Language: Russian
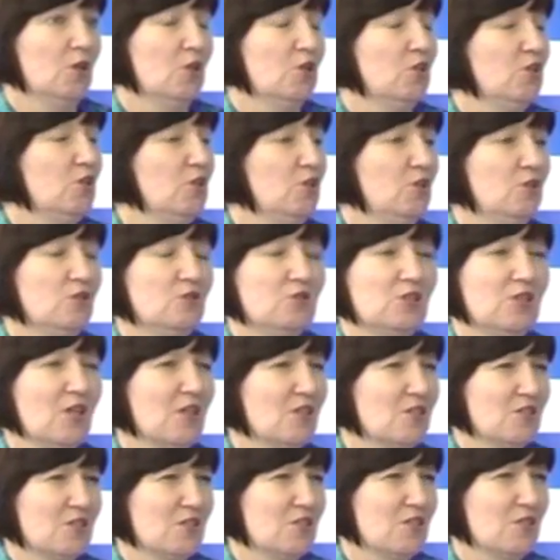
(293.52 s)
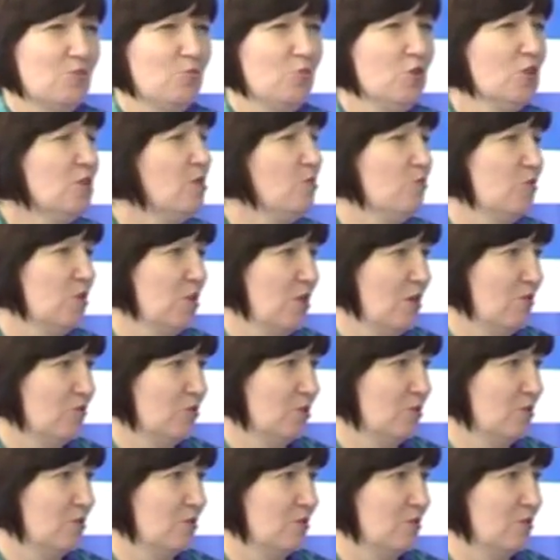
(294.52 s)
И так зацепило меня,
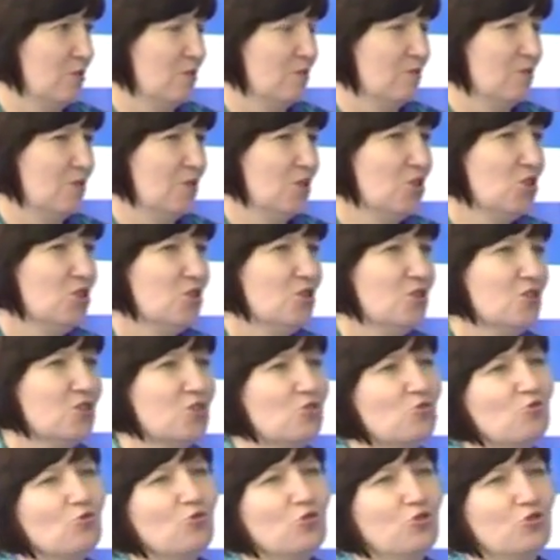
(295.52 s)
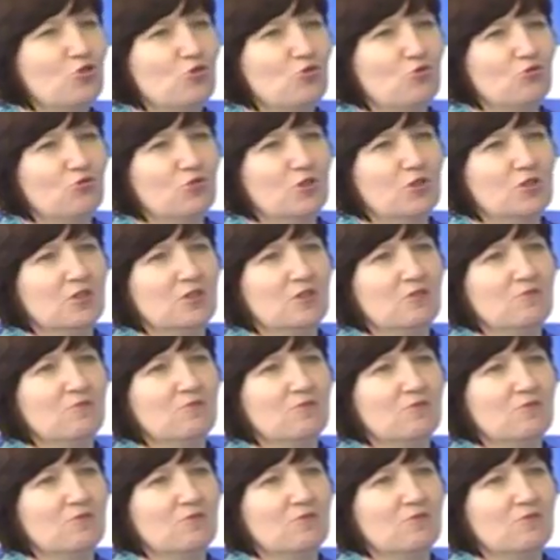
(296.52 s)
вот, э, даже не столь, что это